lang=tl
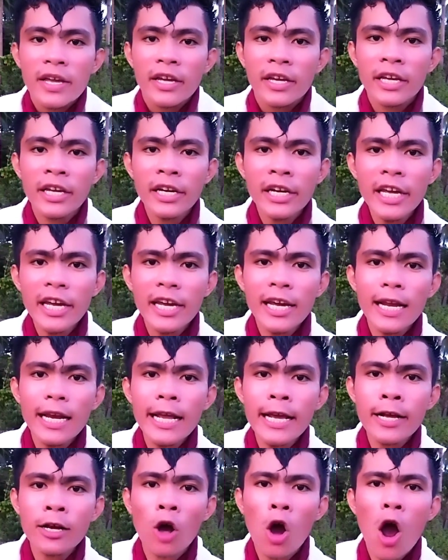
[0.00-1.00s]

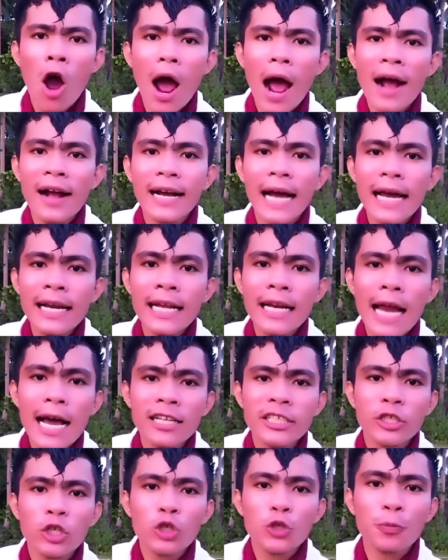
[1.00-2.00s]
hinihiling ko ang
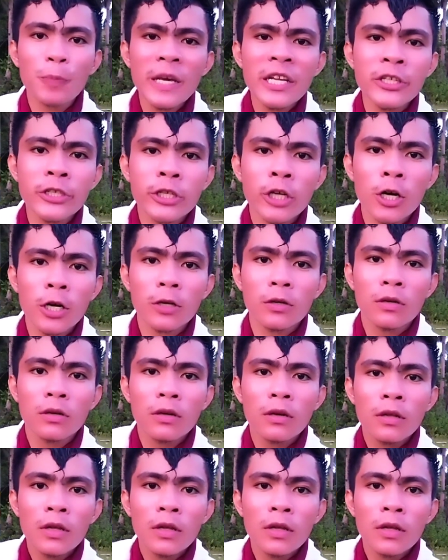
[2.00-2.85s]
kanilang suspension.